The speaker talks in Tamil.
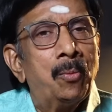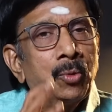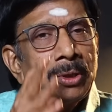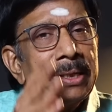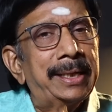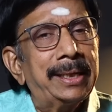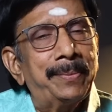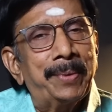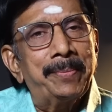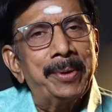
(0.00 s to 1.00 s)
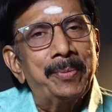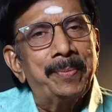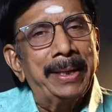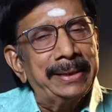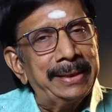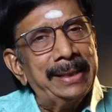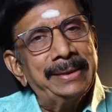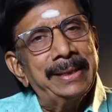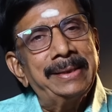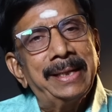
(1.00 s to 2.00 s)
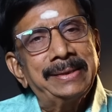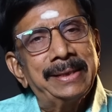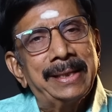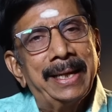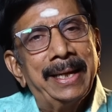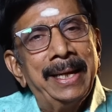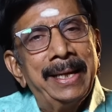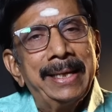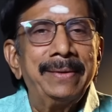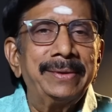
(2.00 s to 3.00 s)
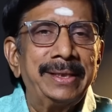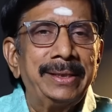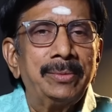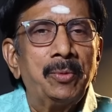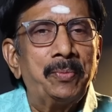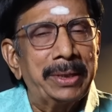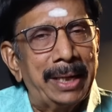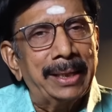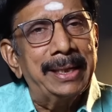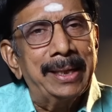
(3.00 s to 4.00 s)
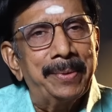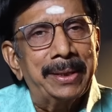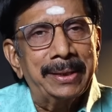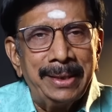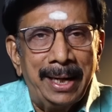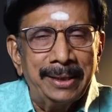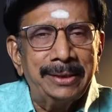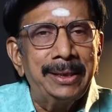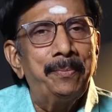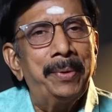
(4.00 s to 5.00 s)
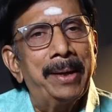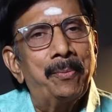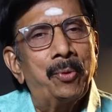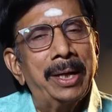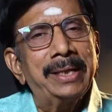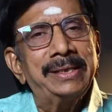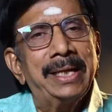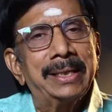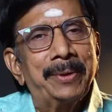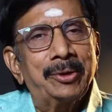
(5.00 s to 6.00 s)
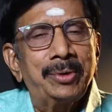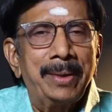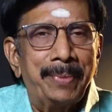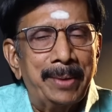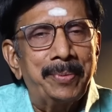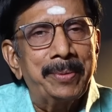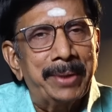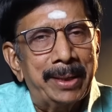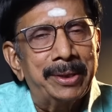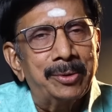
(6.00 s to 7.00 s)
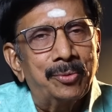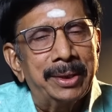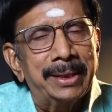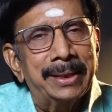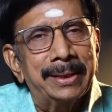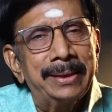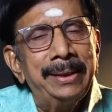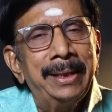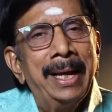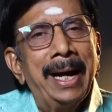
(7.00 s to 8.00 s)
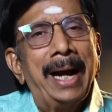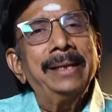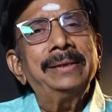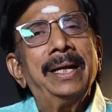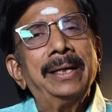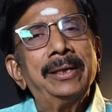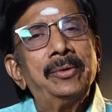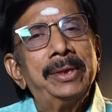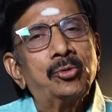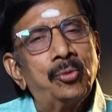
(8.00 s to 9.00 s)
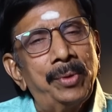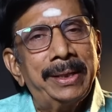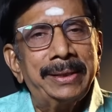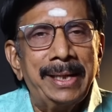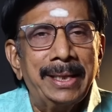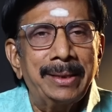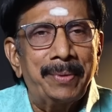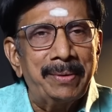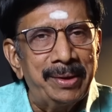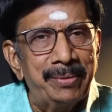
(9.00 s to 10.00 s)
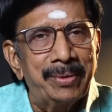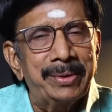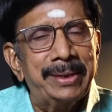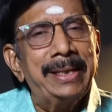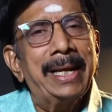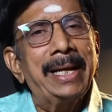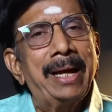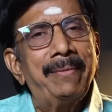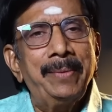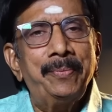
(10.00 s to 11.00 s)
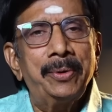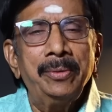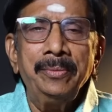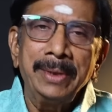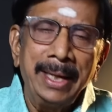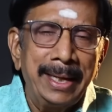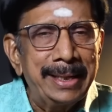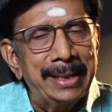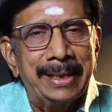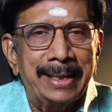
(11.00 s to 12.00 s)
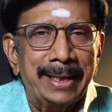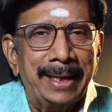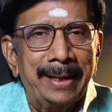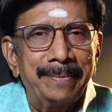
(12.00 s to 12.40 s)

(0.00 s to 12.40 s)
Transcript: முதல் கட்ட படப்பிடிப்பு பார்த்தீங்கன்னா தென்காசியில் இருபத்தைந்து முப்பது நாட்கள் நடைபெற்றது அடுத்து இப்போ பொள்ளாச்சியில் இந்த படத்தினுடைய படப்பிடிப்பு நடைபெற்று கொண்டிருக்கிறது அடுத்த ஆண்டினுடைய துவக்கத்தில் அந்த படம் வெளிவருவதற்கு எல்லா வாய்ப்புகளும் இருக்கின்றன